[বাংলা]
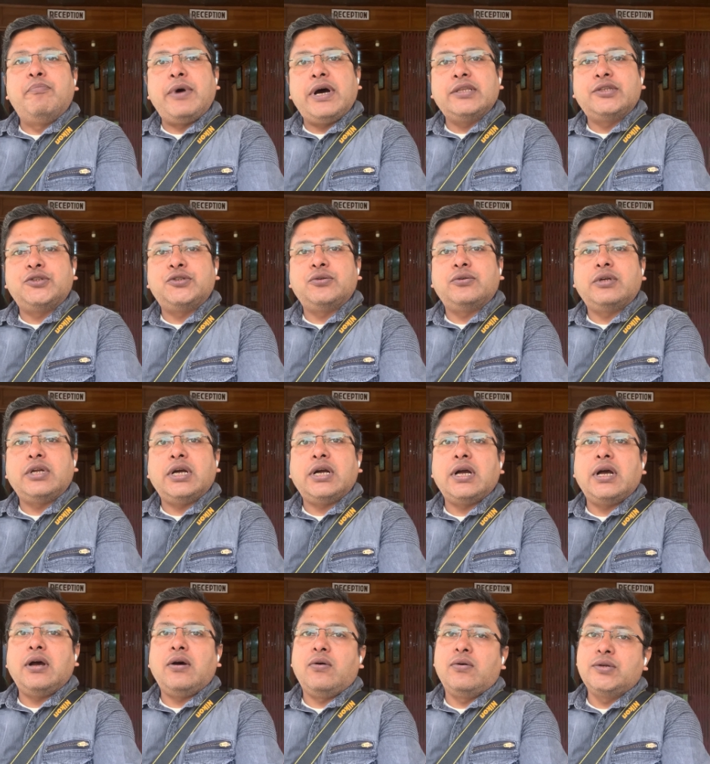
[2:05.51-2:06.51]
পাঁচশো
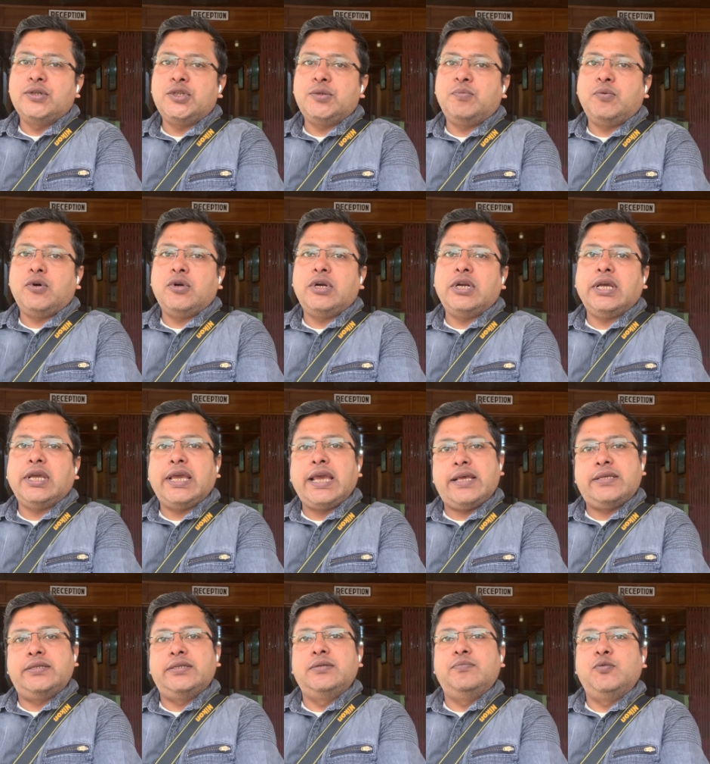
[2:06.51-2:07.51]
টাকা অন স্পট
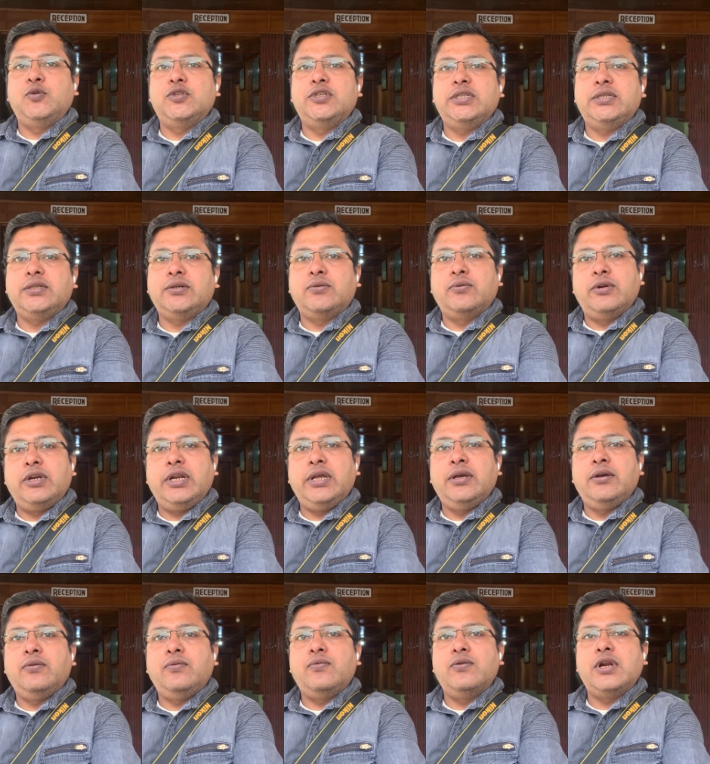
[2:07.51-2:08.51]
ক্যাশ ডিপোজিট
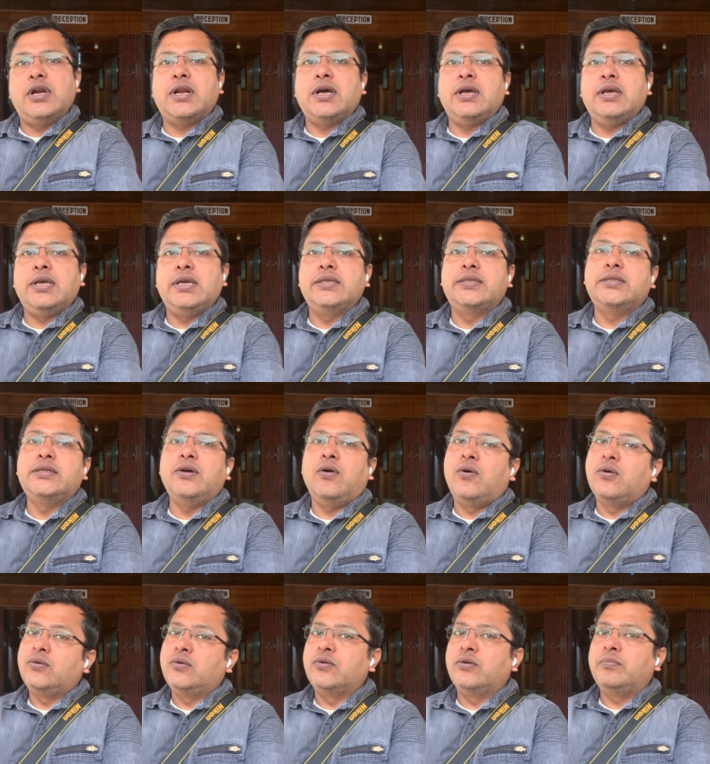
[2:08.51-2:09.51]
করলে ওনারা এসি
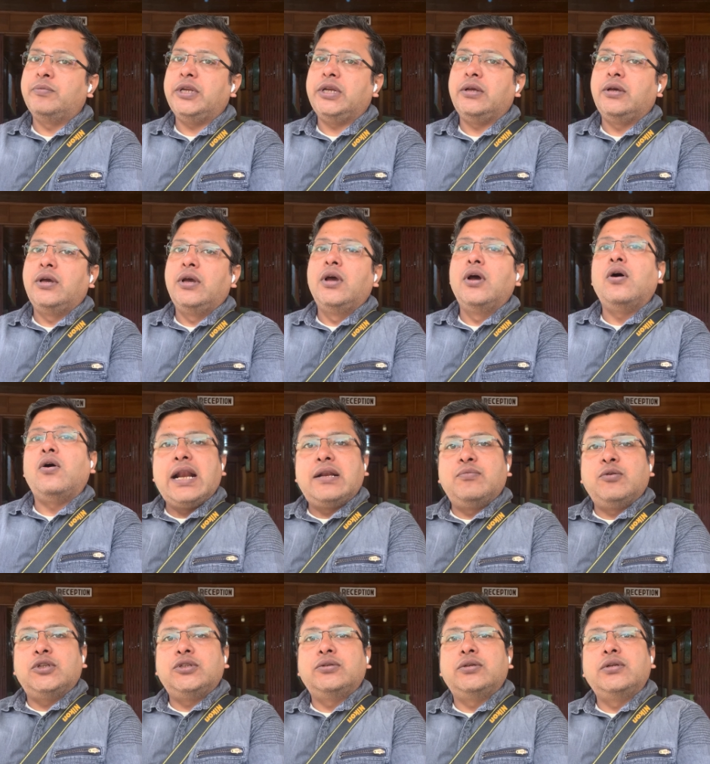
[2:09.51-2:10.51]
অন করবেন
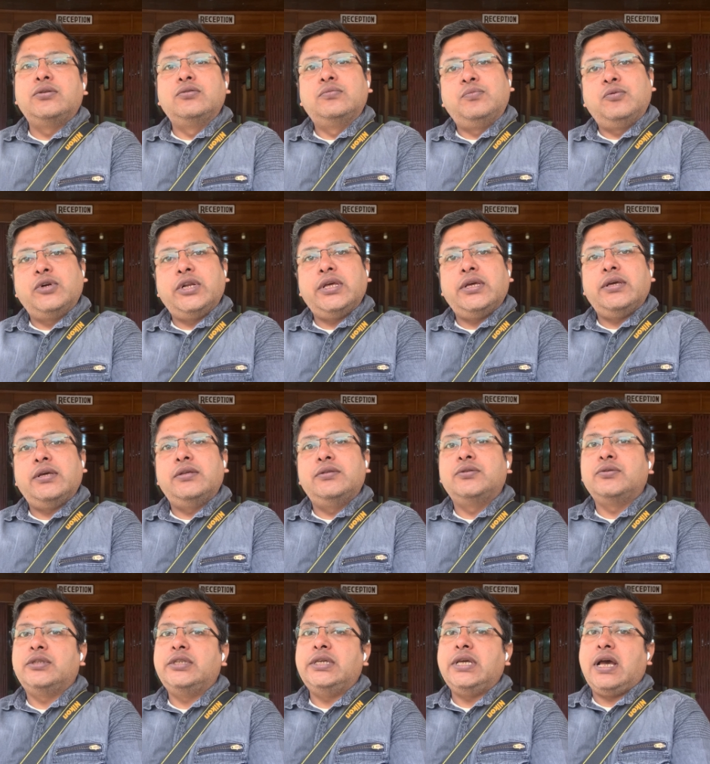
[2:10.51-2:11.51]
আট বছরের উপরে
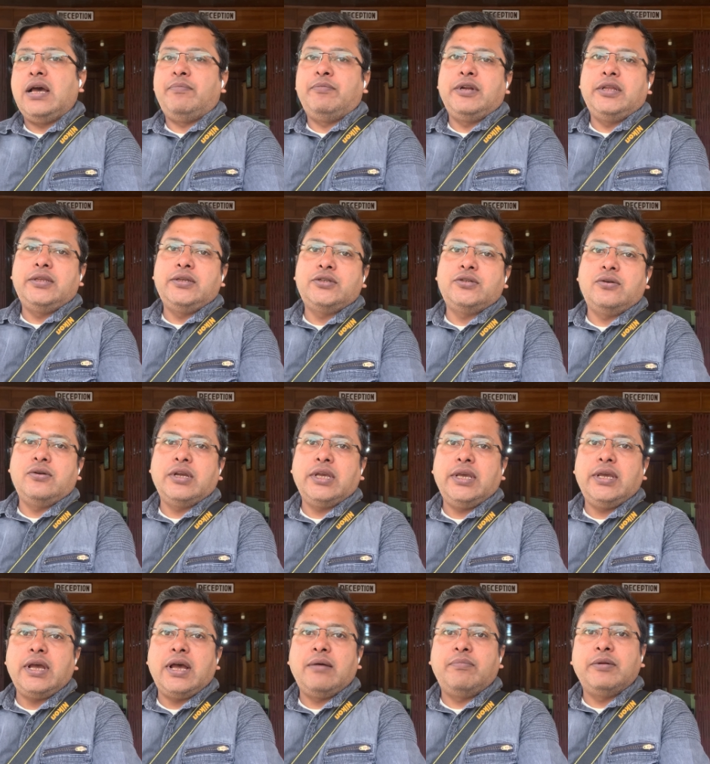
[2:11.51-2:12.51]
যদি আপনাদের
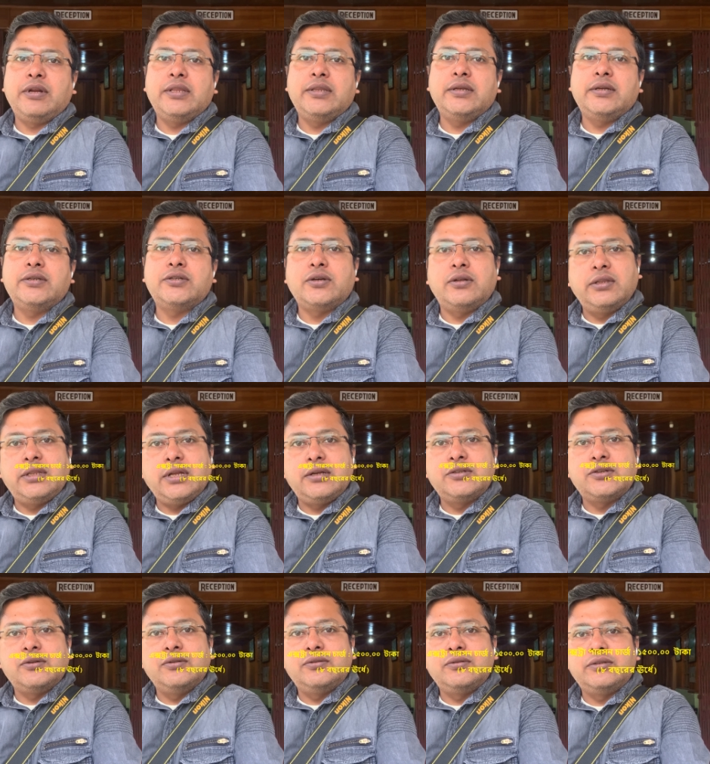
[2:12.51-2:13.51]
সঙ্গে আপনাদের
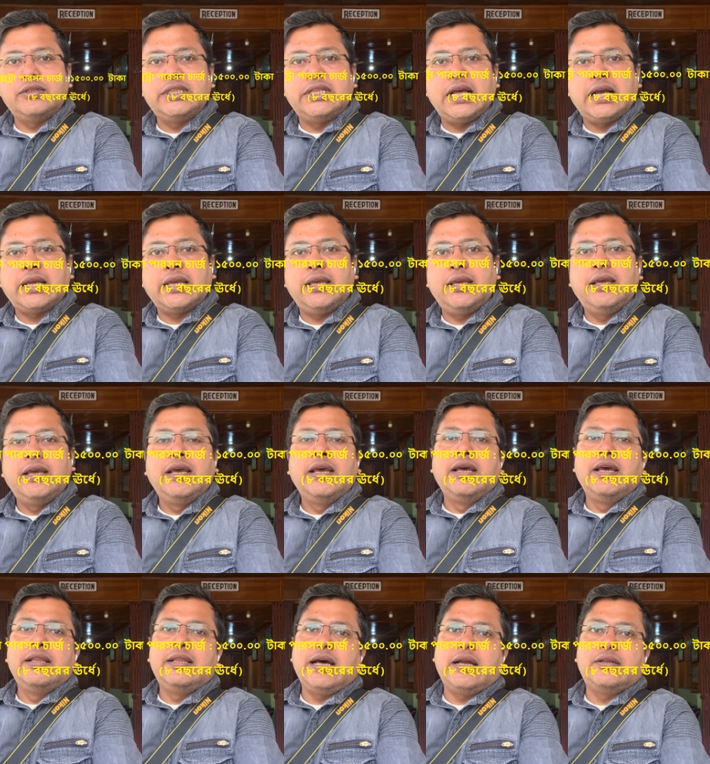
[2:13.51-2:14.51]
সন্তান সন্ততি থাকে
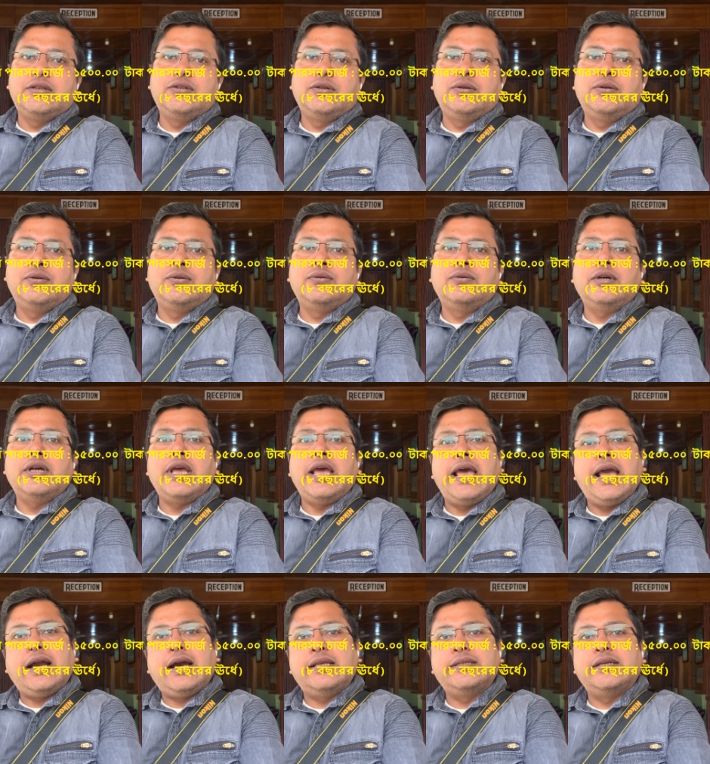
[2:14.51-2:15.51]
তার জন্য
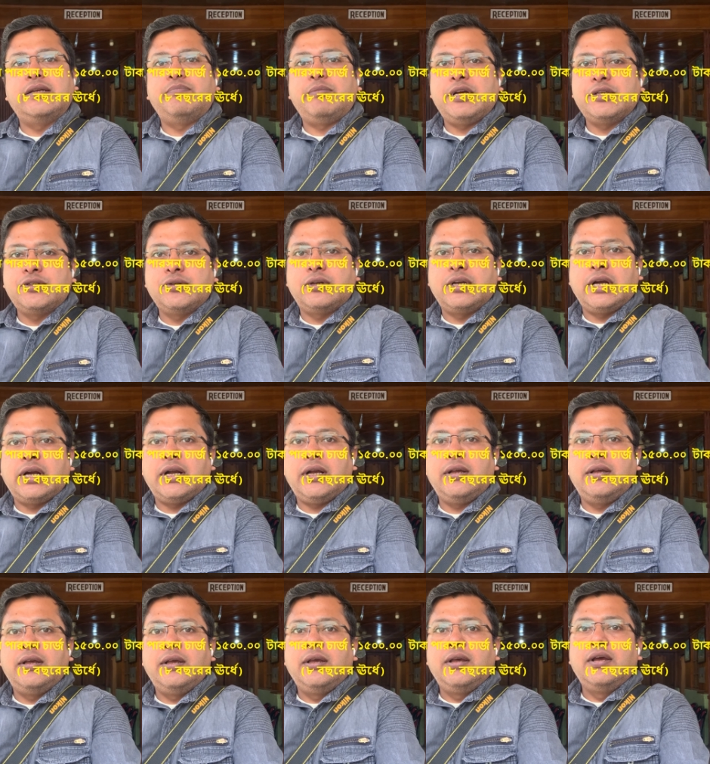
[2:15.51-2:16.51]
এক হাজার পাঁচশো টাকা
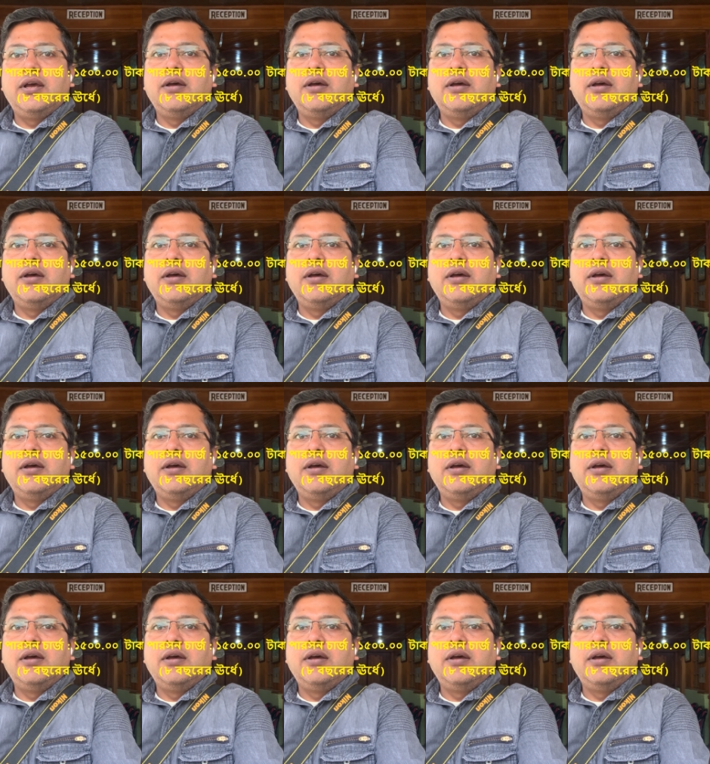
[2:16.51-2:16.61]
